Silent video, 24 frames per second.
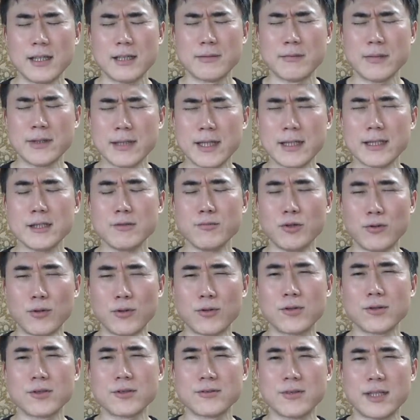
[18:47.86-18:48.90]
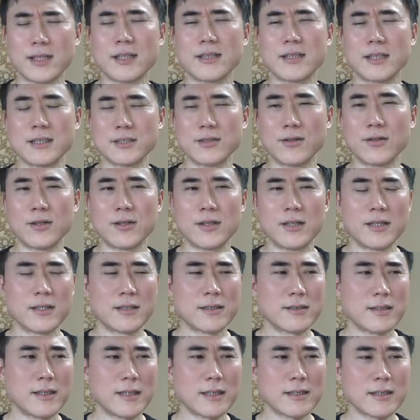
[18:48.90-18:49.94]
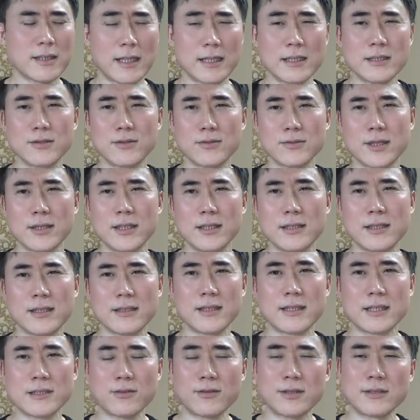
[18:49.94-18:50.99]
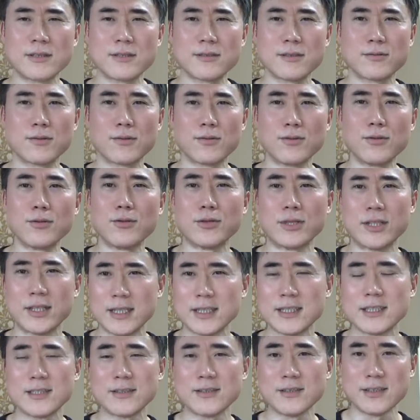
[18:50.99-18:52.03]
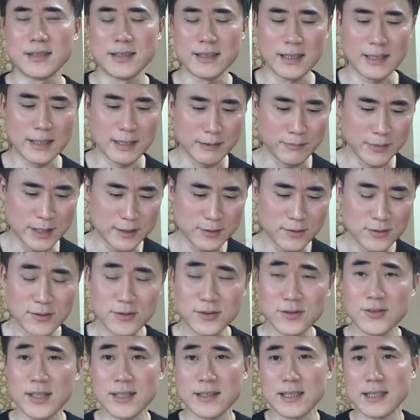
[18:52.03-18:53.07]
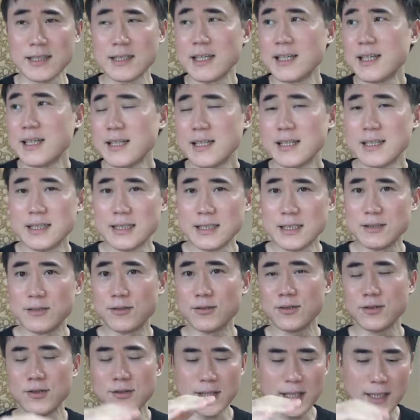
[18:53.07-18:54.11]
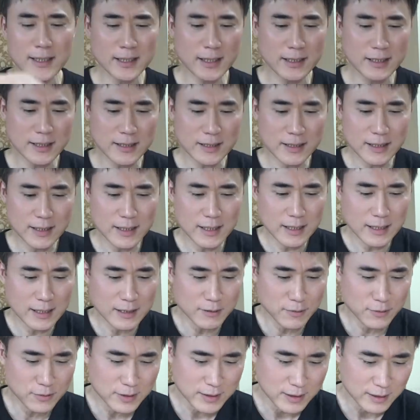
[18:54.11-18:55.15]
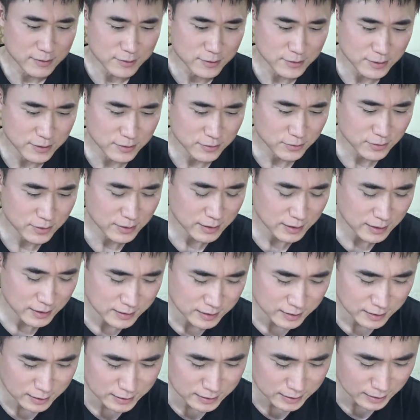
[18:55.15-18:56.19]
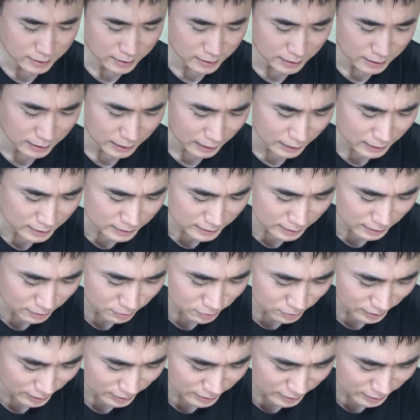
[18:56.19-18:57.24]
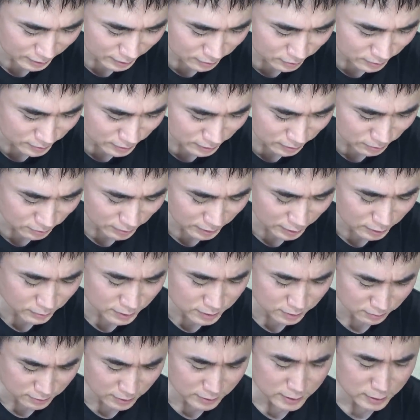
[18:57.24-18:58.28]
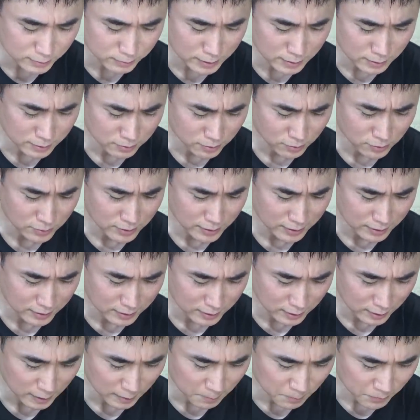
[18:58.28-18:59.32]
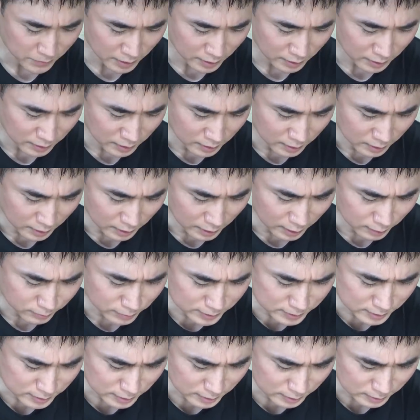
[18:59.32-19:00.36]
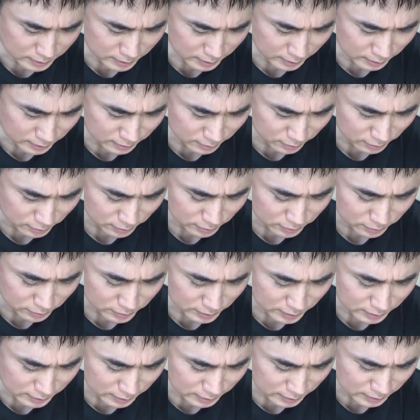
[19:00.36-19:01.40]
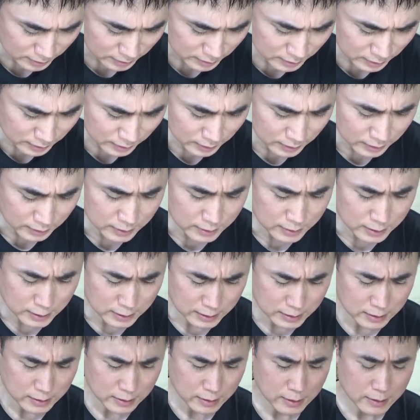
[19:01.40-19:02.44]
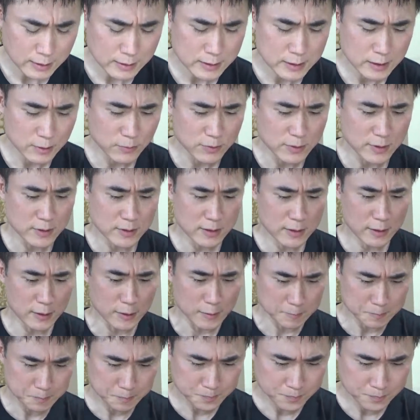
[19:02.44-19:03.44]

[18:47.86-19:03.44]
まあ誰でも怒るわけですよ。で感情的になってそれずっと尾を引きずるんで、まあ、そういうことがねいろいろ重なってとにかくいろんな政治家から反感を買ってるっていうのがありますよね自民党内で。安倍政権の時にに対してもですね、